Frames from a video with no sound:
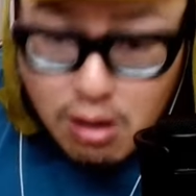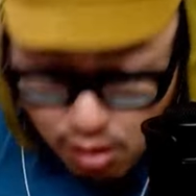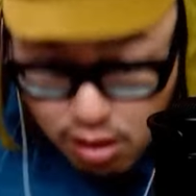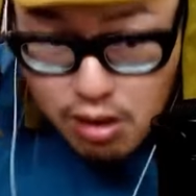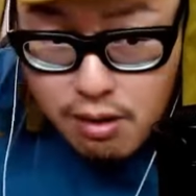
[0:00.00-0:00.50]
う
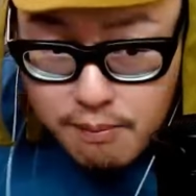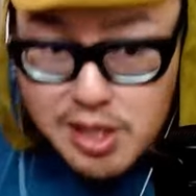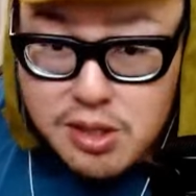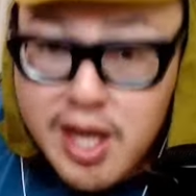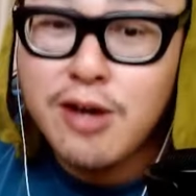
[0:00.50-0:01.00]
ん。
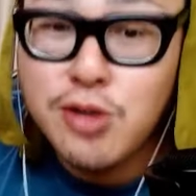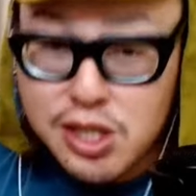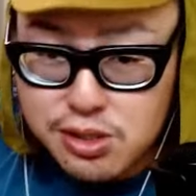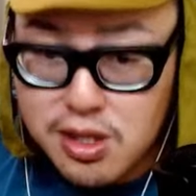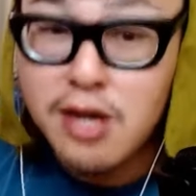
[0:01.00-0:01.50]
マジ、ネフ
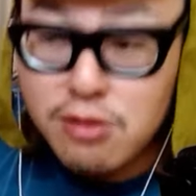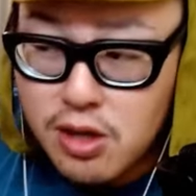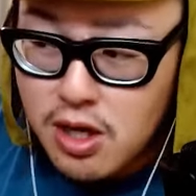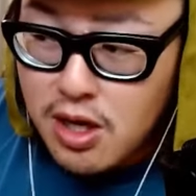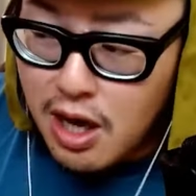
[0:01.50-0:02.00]
です、ネフ。